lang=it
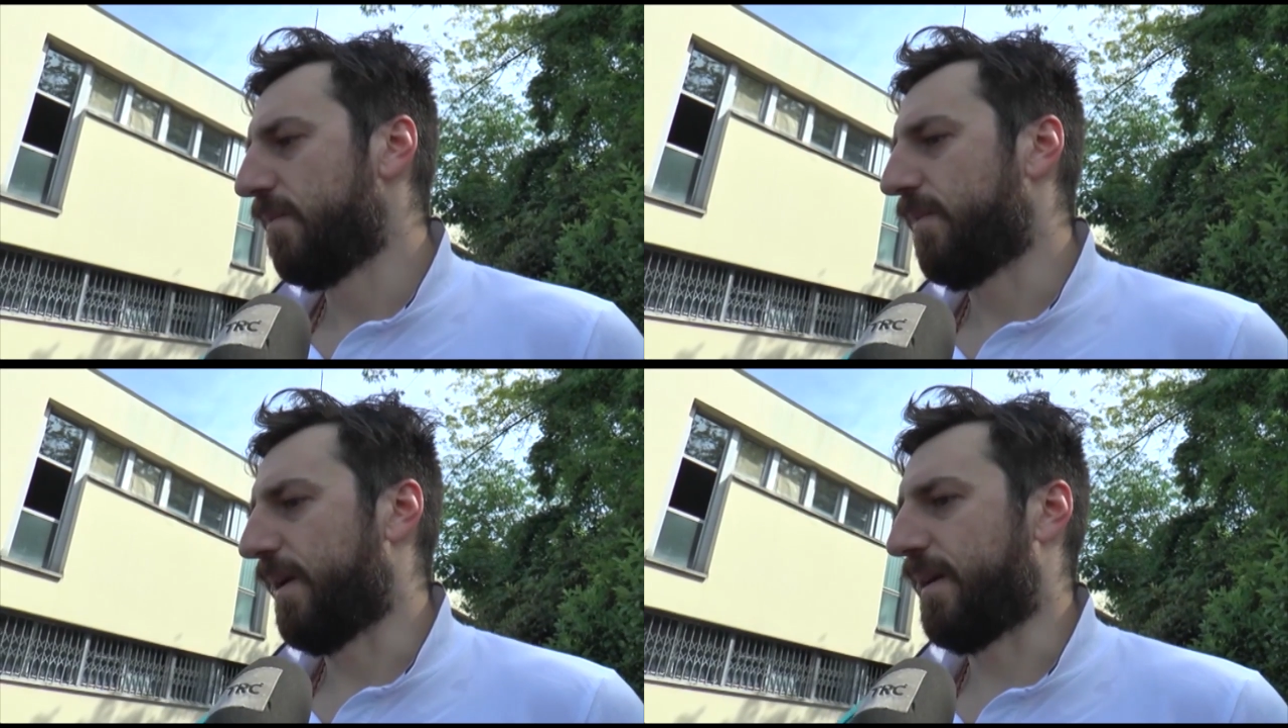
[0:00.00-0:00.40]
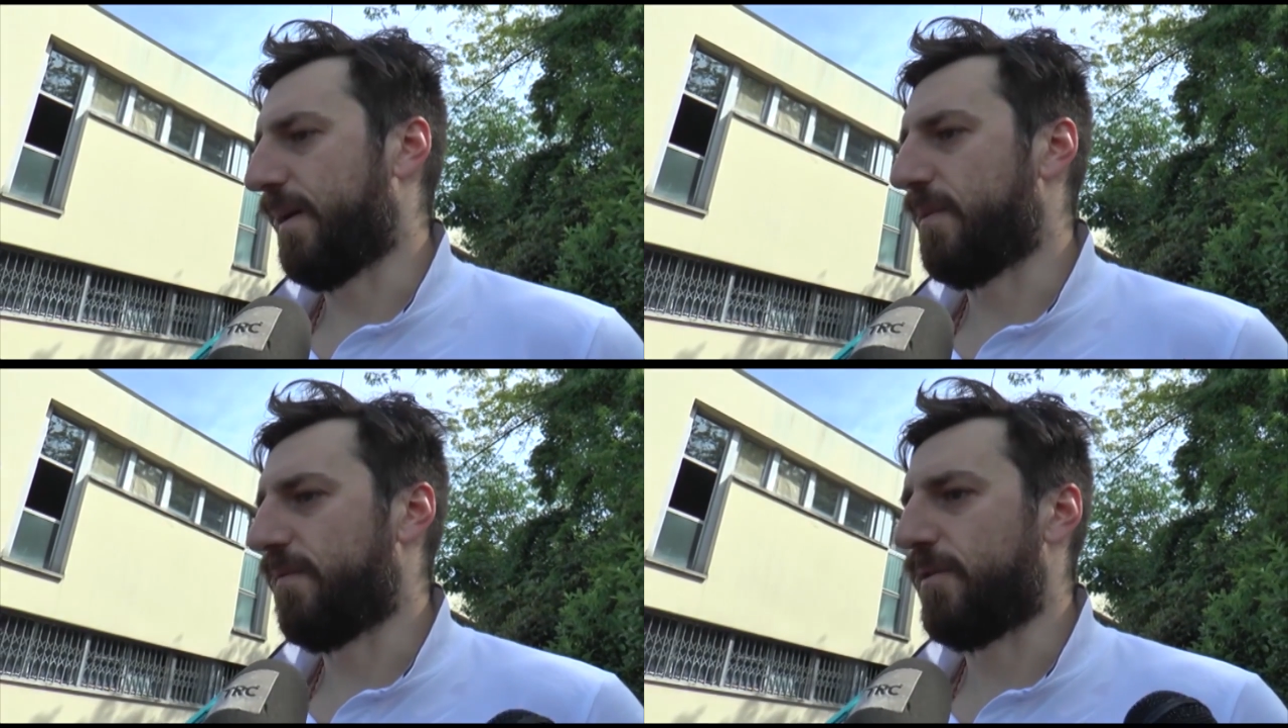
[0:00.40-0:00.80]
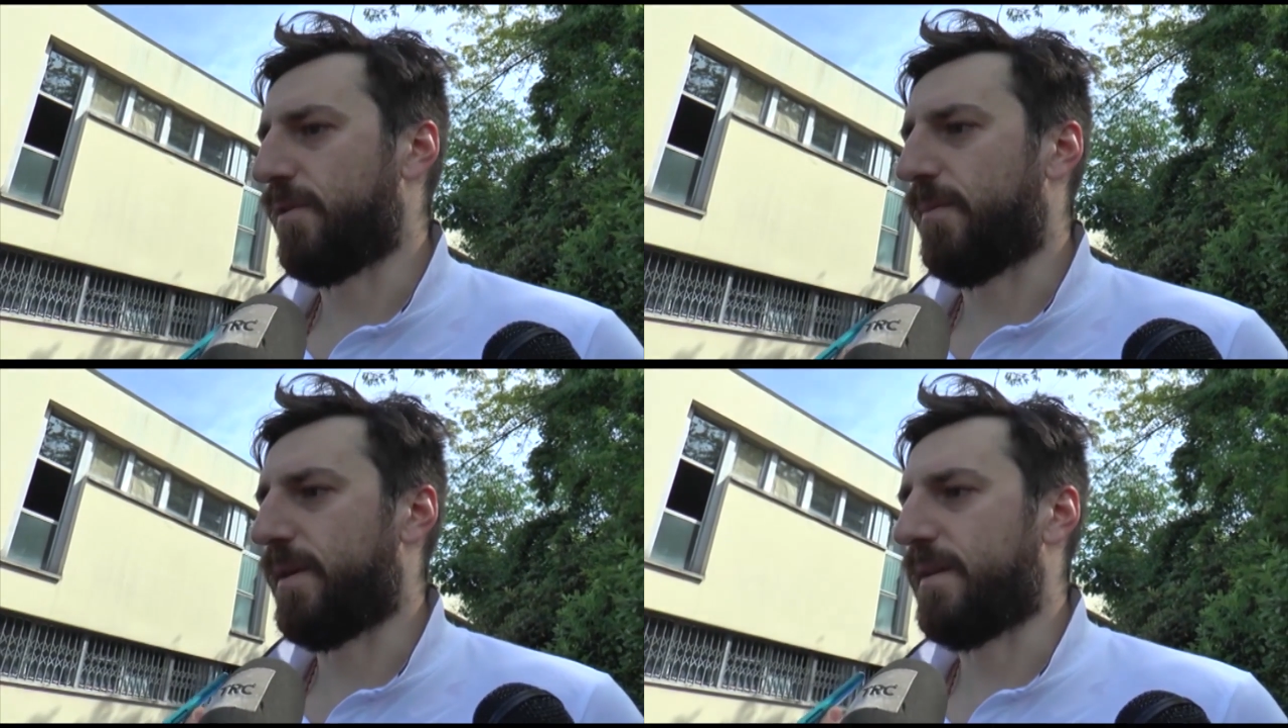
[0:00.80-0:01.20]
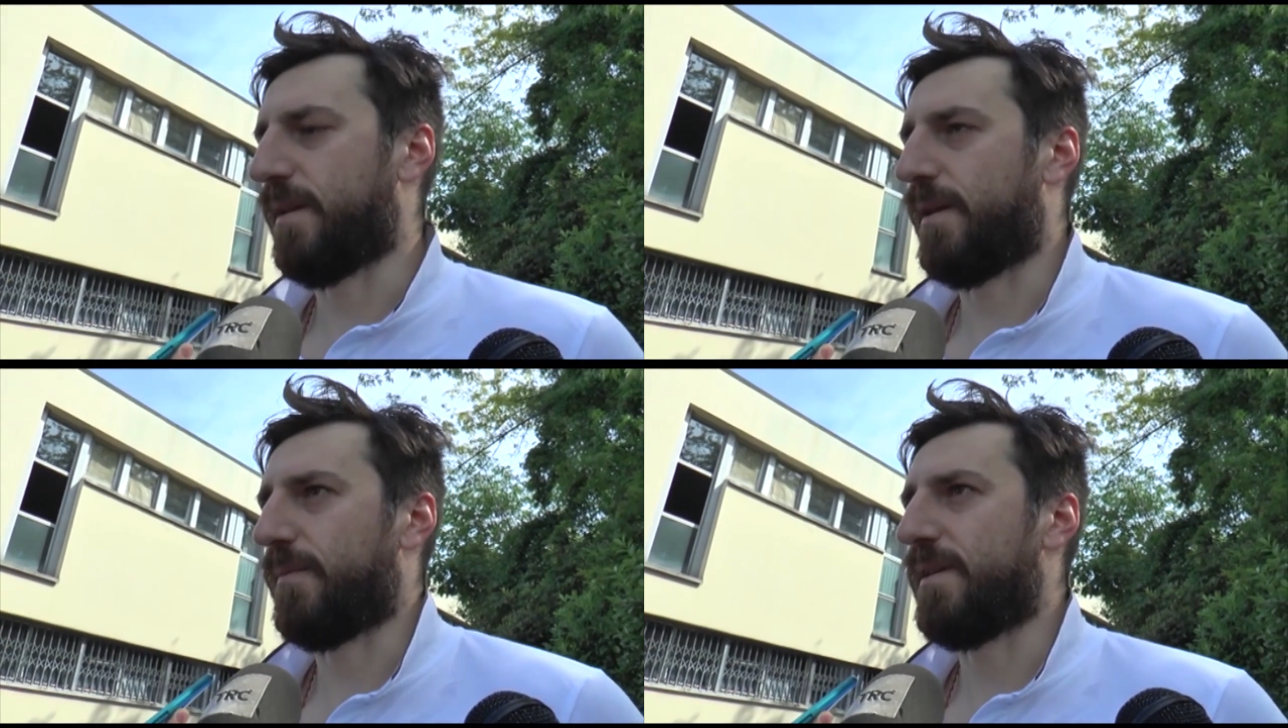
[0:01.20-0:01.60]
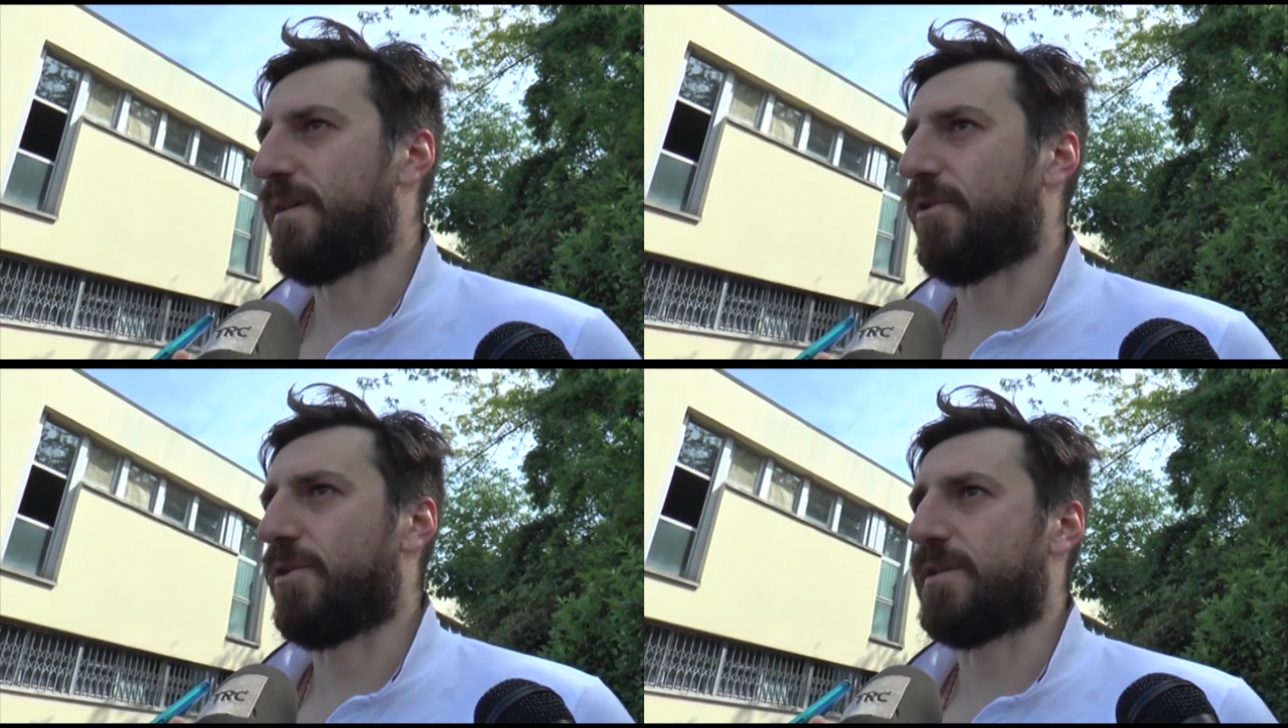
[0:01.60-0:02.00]
perché abbiamo fatto una partita
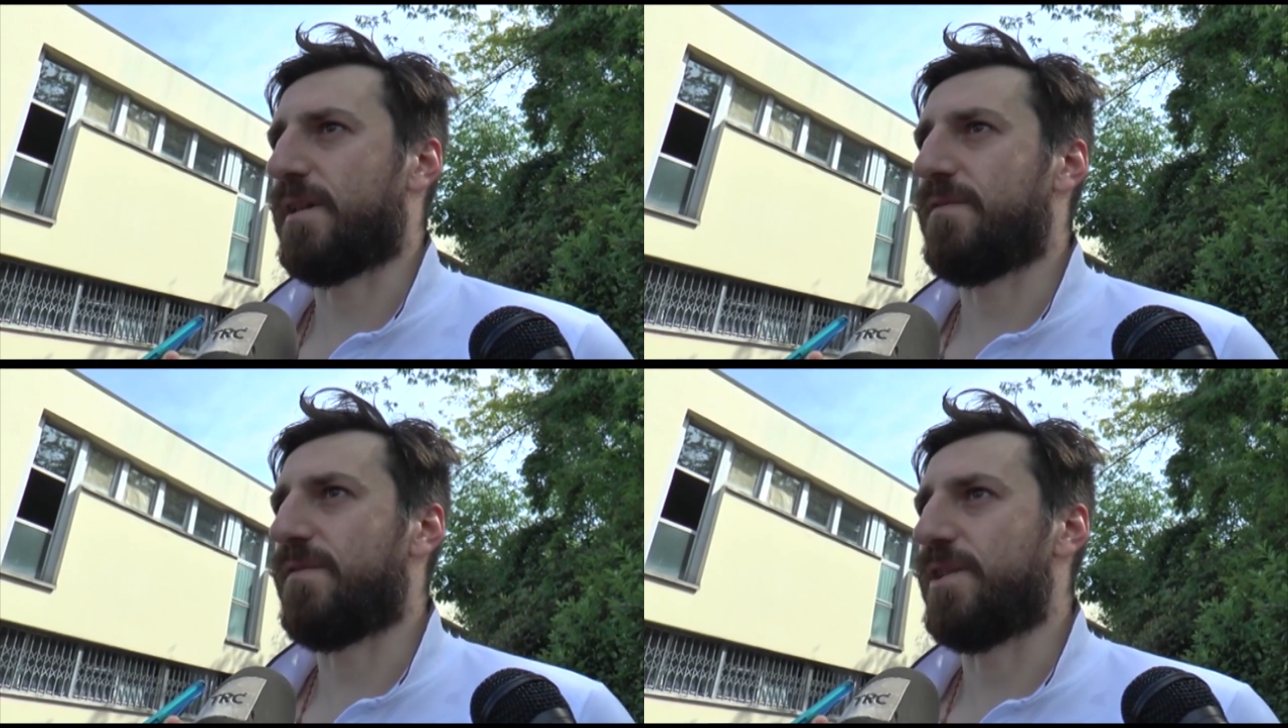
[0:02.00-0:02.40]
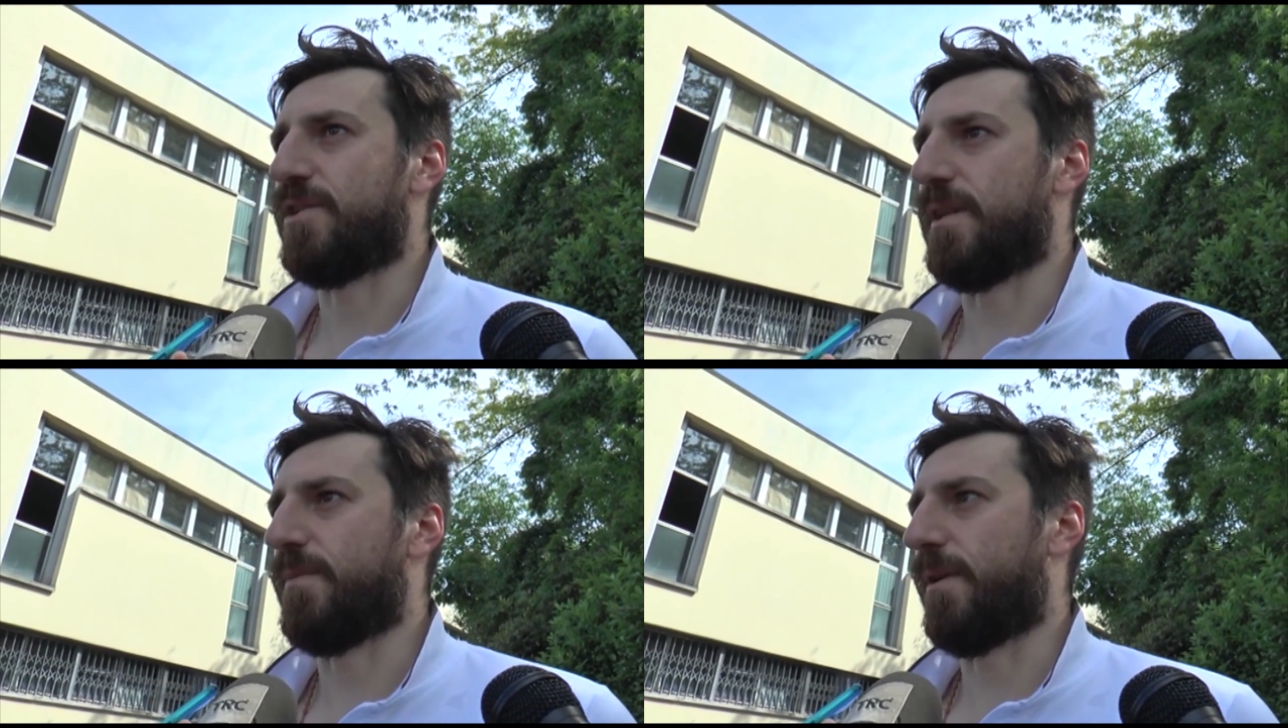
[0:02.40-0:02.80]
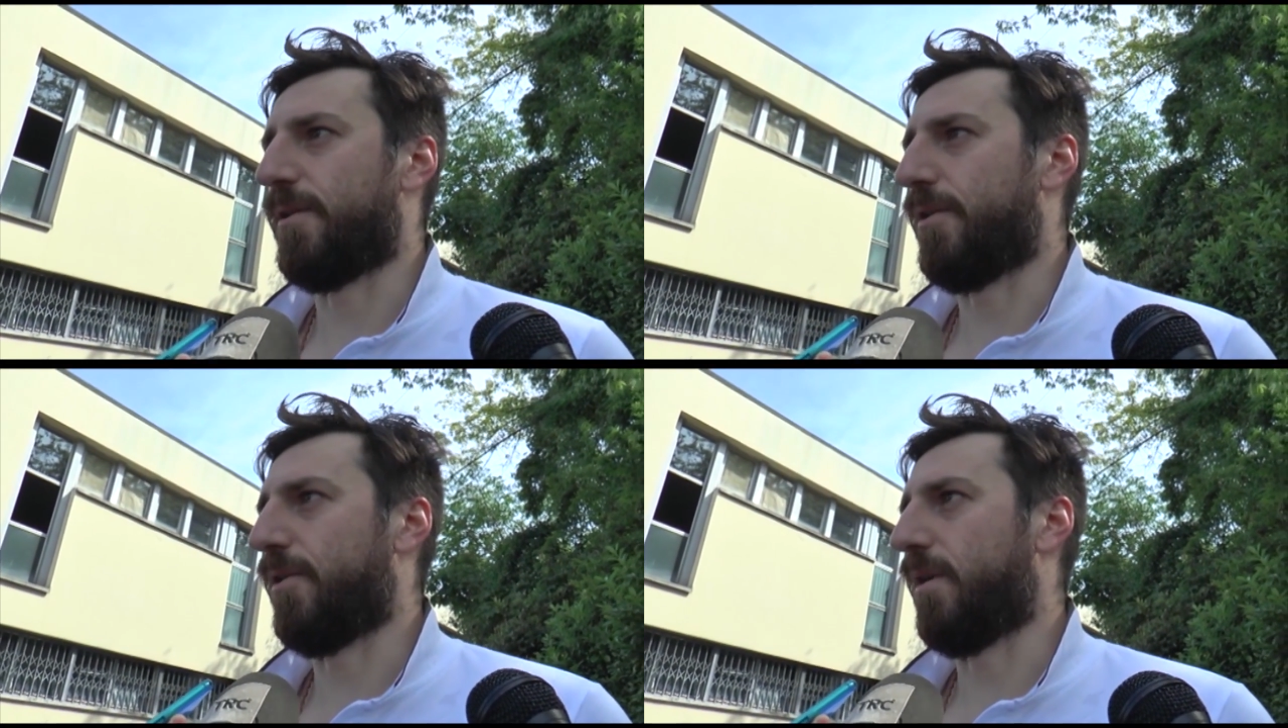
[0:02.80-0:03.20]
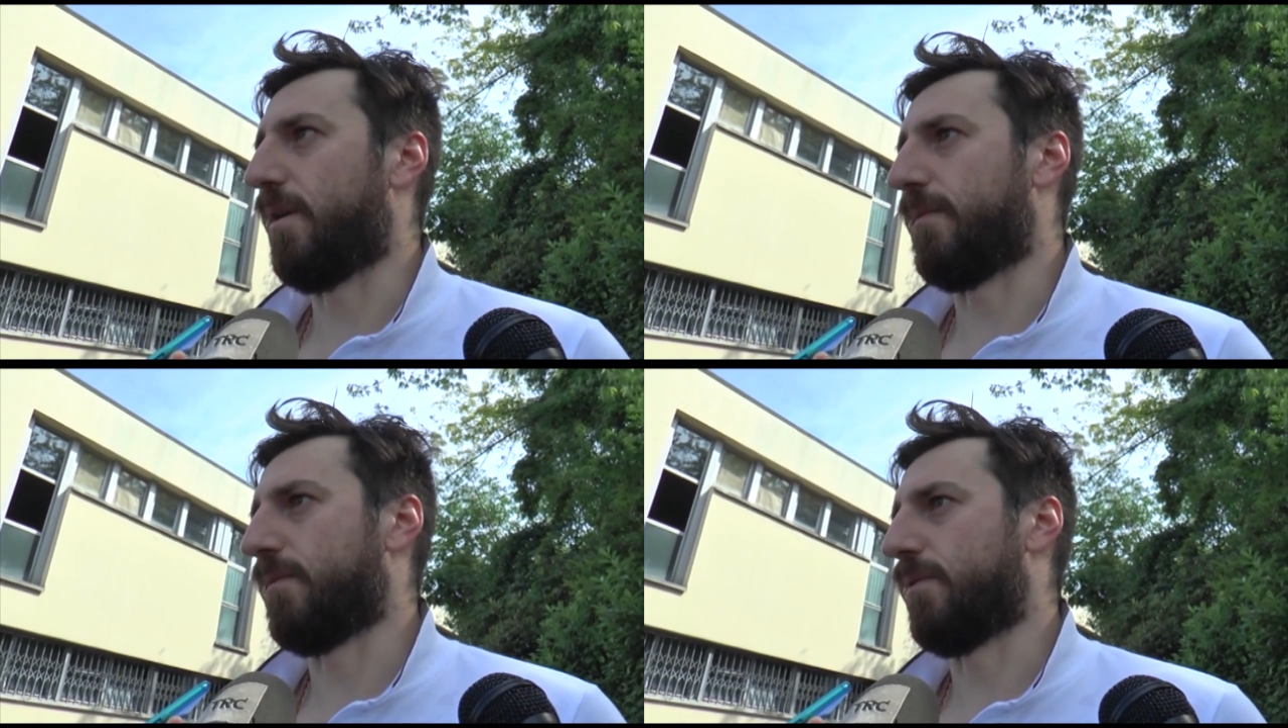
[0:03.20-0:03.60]
veramente tosta, difficile, però ehm,